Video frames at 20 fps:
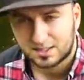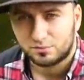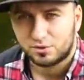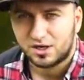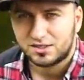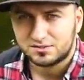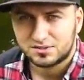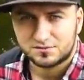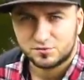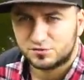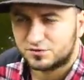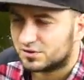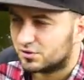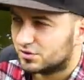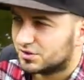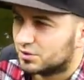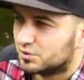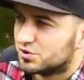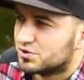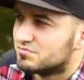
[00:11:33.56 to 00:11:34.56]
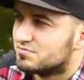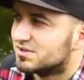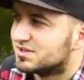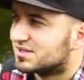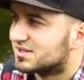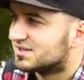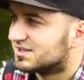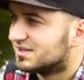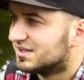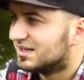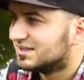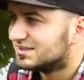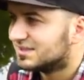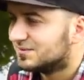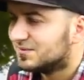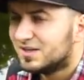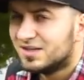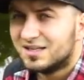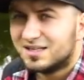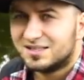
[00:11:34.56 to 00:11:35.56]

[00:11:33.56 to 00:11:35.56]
аккумуляторов, но все равно они очень быстро садятся.